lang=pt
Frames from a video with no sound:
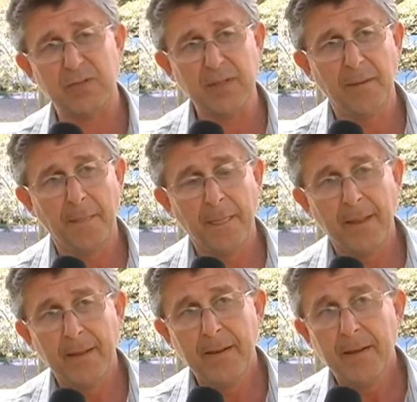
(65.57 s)
Né?
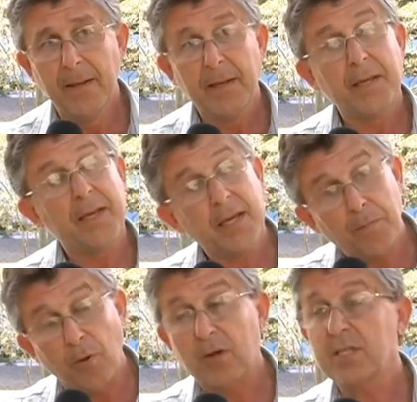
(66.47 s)
E
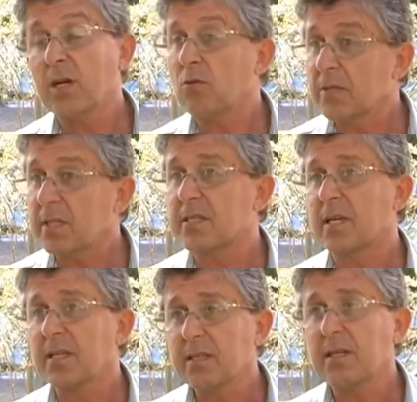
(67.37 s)
podem
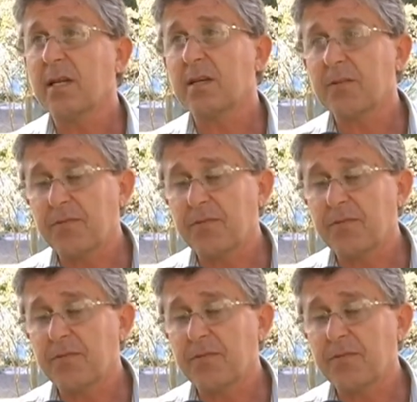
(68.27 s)
acontecer é,